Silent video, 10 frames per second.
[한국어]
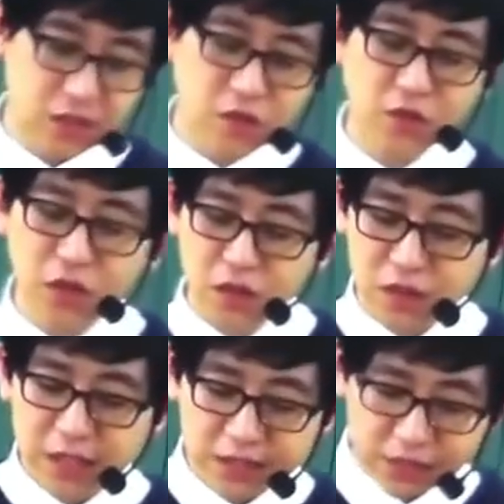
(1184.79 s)
어디에
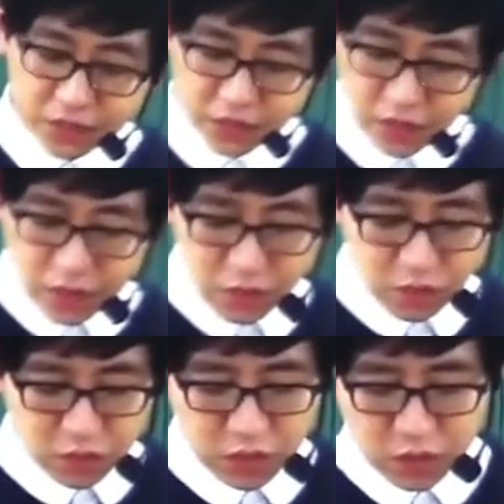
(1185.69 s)
있는지 아시죠?
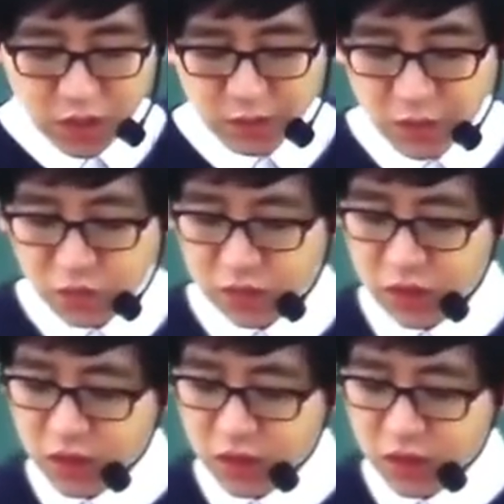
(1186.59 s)
원고 적격 한번 보시게